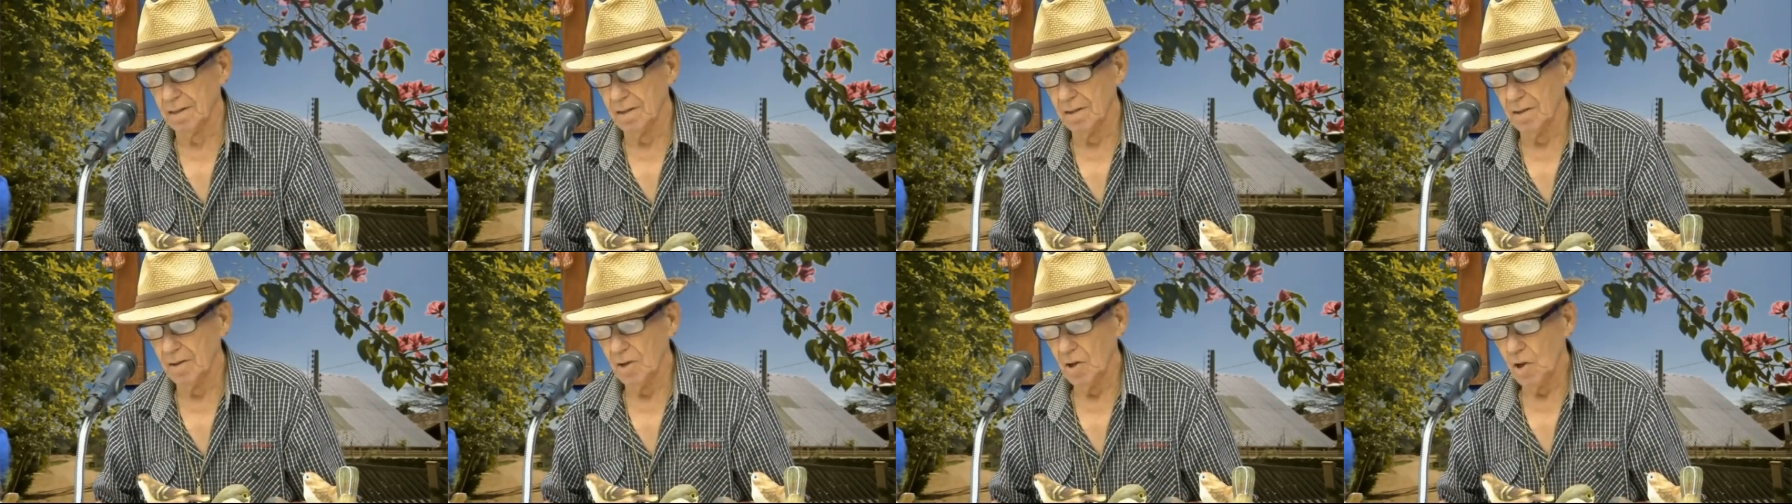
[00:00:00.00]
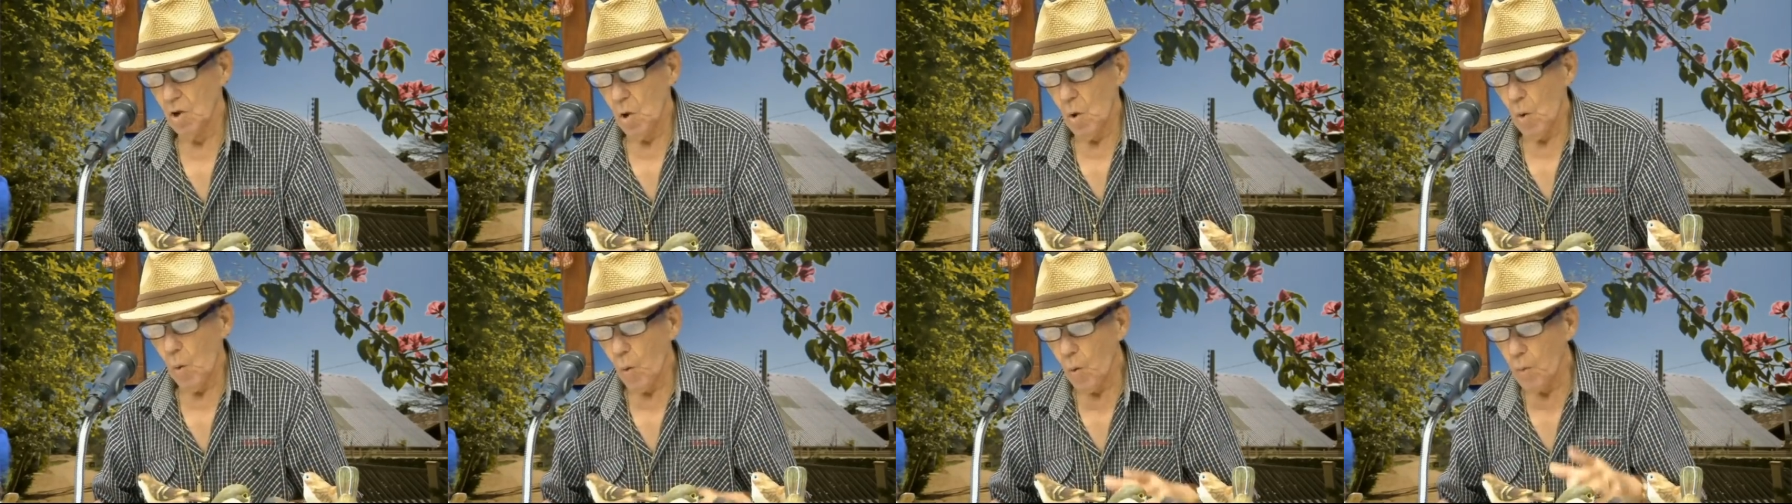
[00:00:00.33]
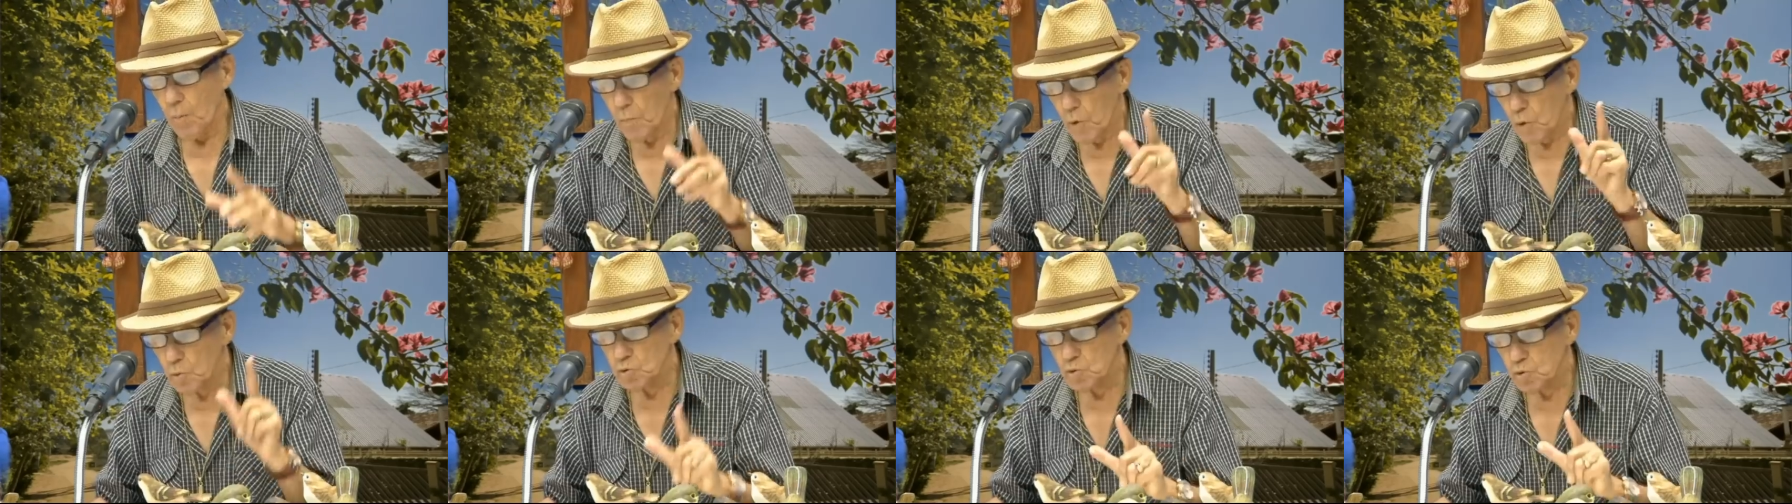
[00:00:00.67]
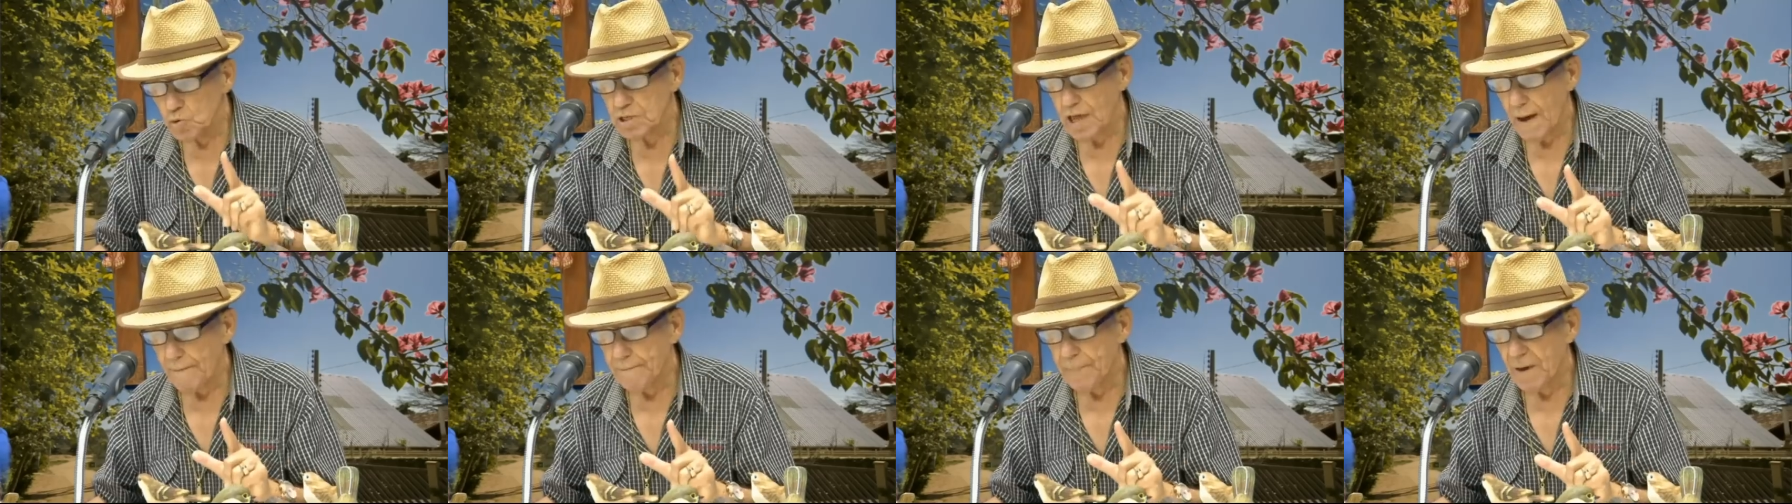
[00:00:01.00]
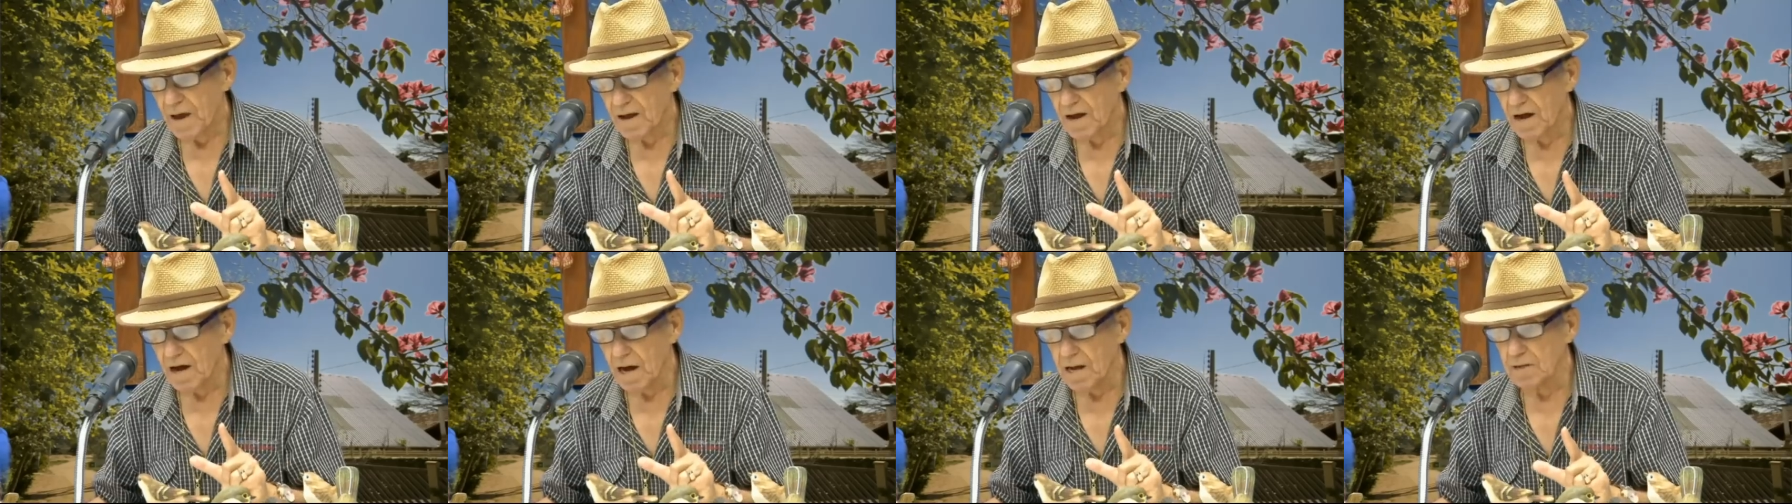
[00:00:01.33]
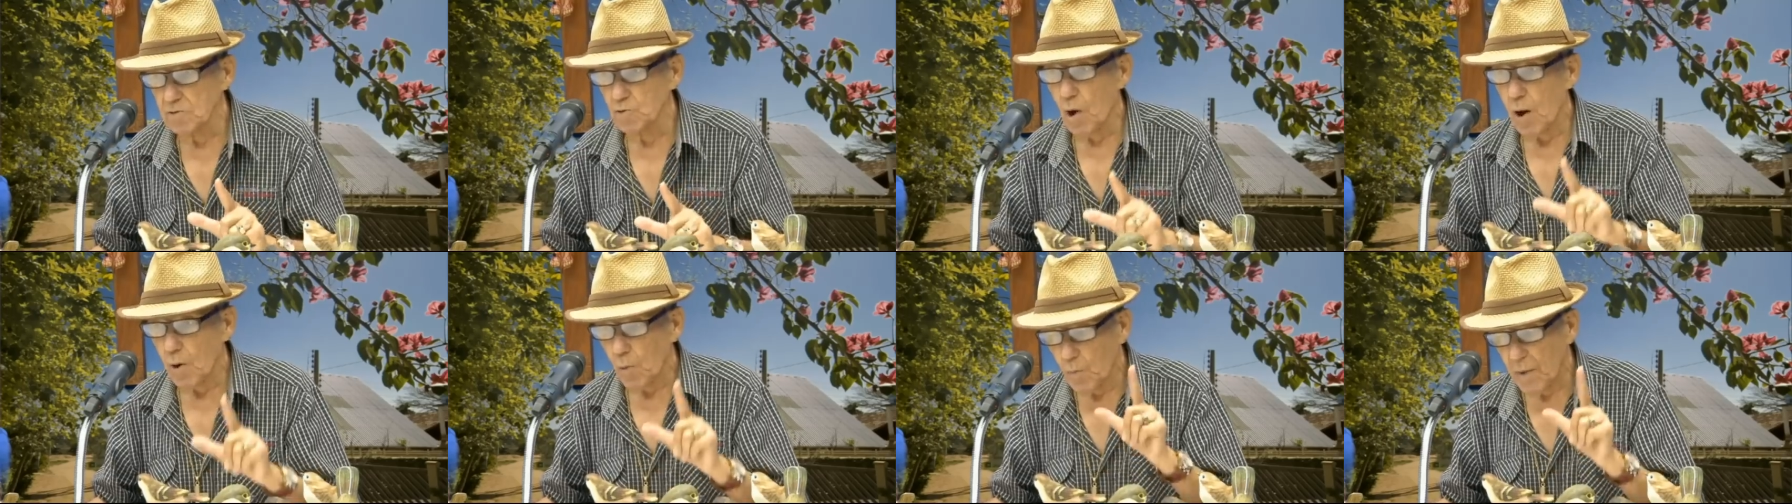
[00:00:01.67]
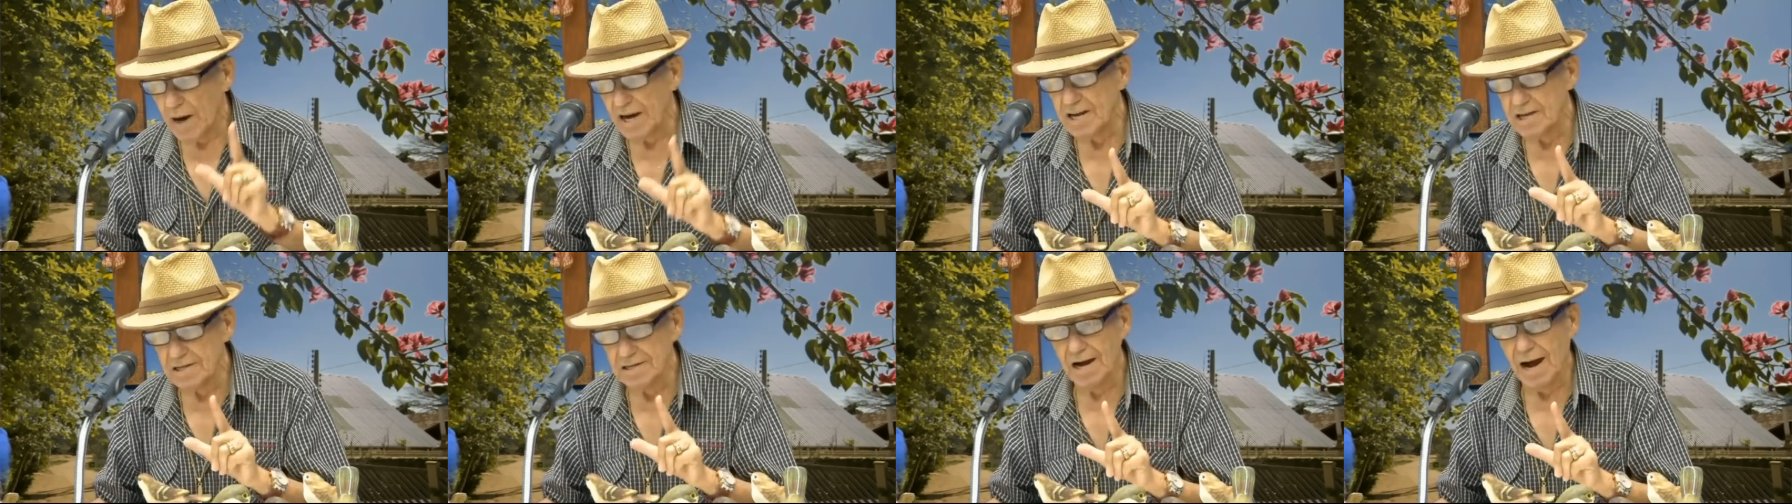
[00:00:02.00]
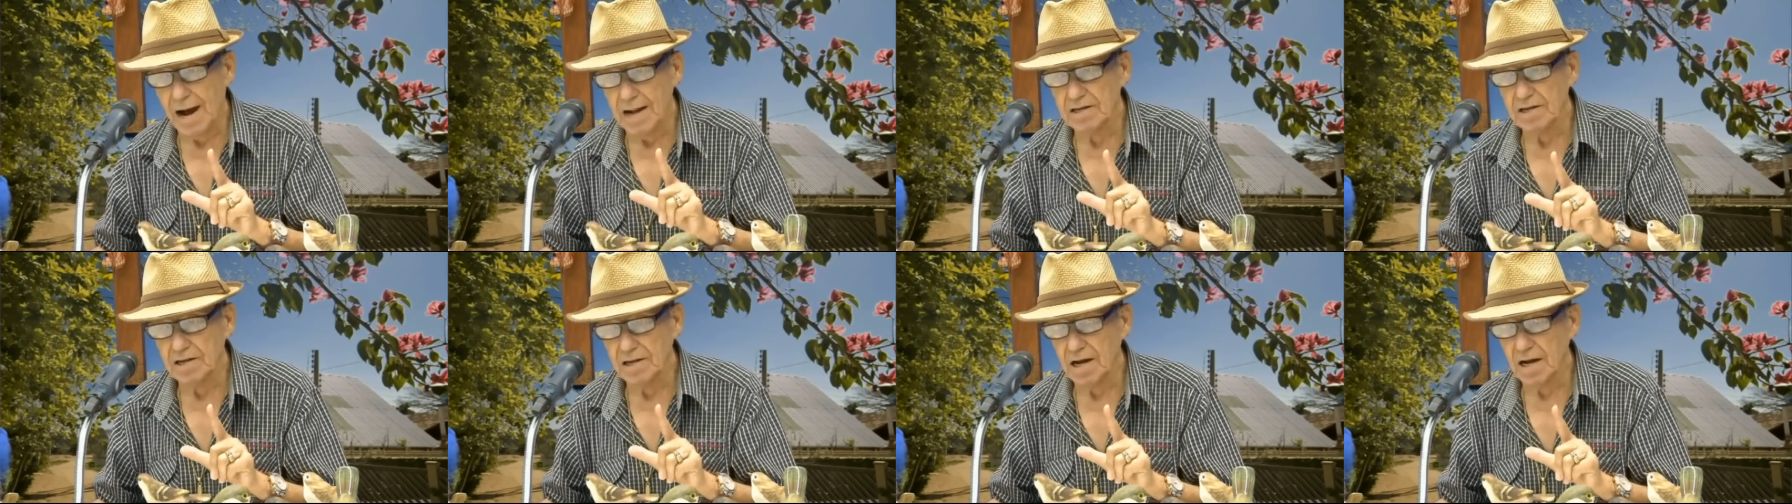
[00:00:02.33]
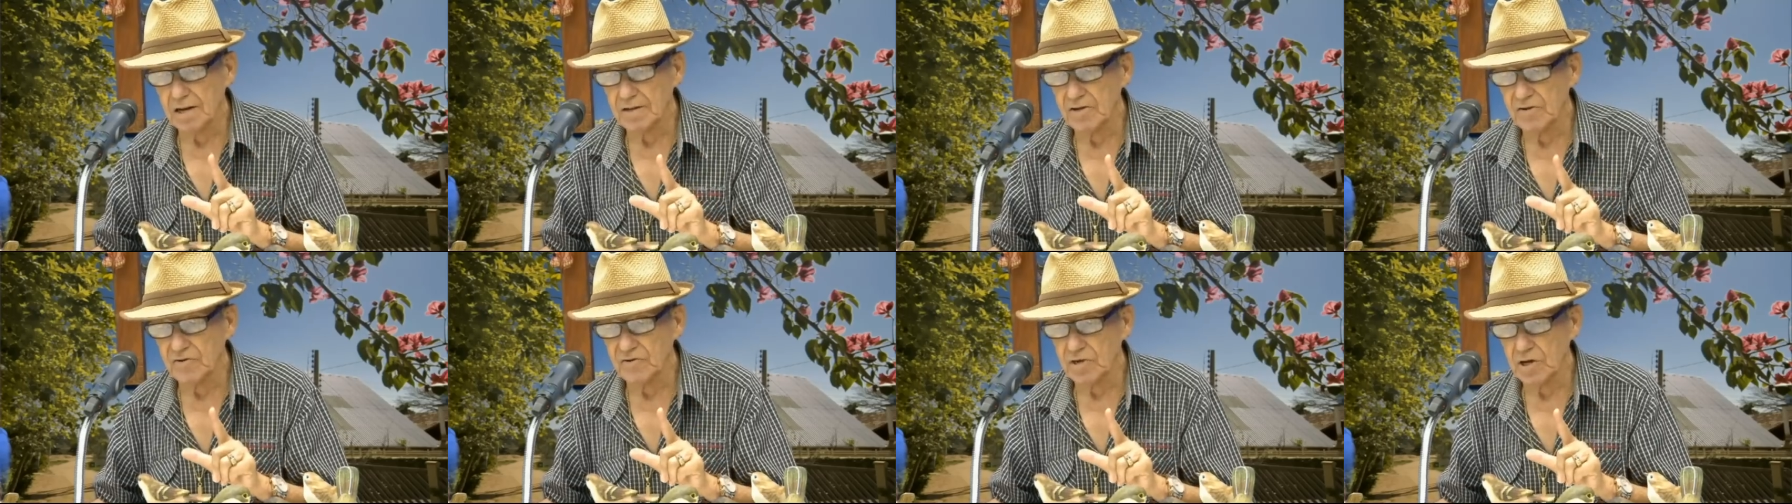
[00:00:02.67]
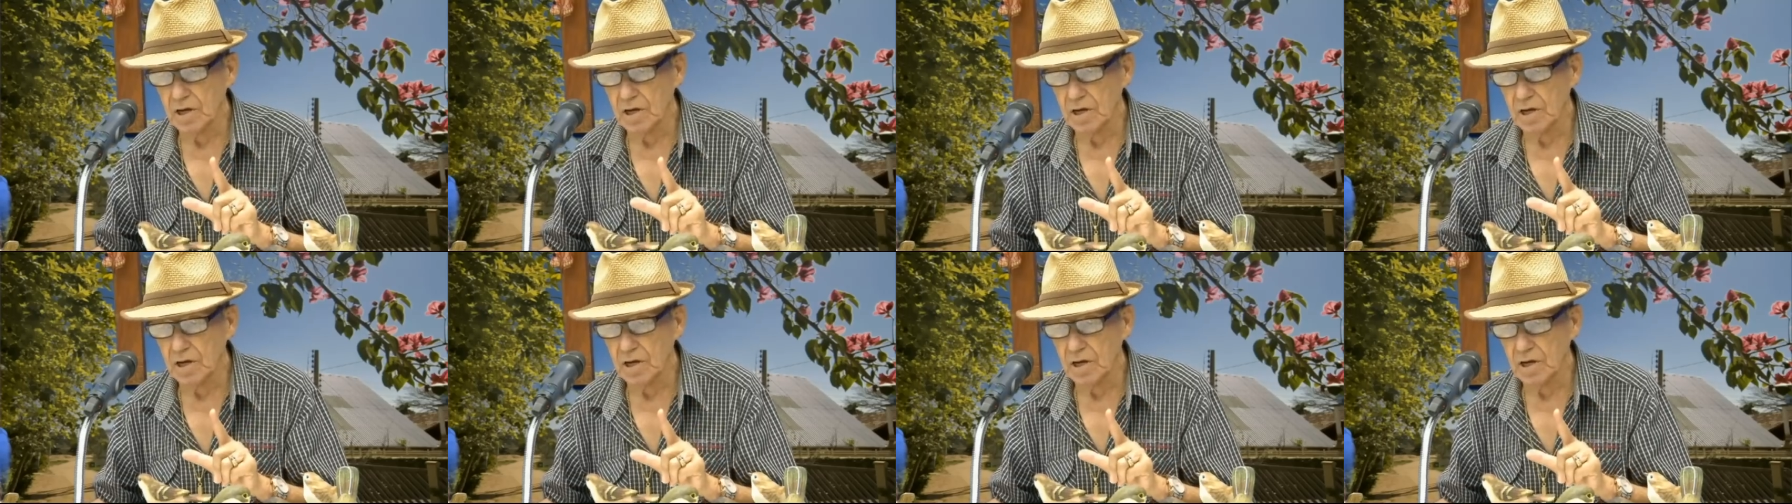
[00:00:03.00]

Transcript: O mundo está pecando, a humanidade quer dizer.